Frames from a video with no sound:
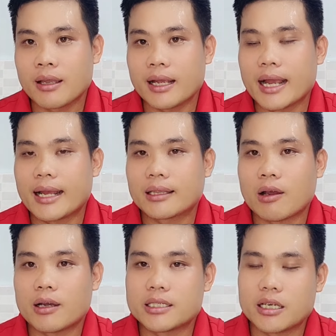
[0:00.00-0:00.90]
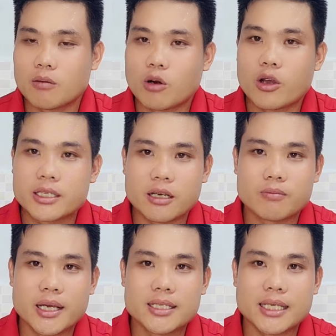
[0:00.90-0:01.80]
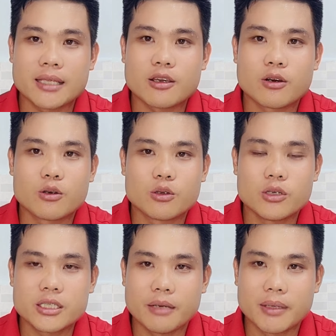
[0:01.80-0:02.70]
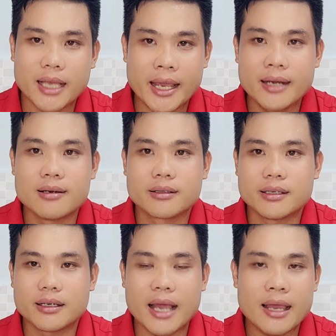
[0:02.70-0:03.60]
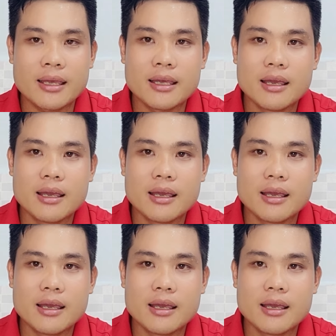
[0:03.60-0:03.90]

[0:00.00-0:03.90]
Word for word: cái ngày ra tò chị Hồng Loan chị Hồng Ni sẽ cho cô chú anh chị mình thấy được những cái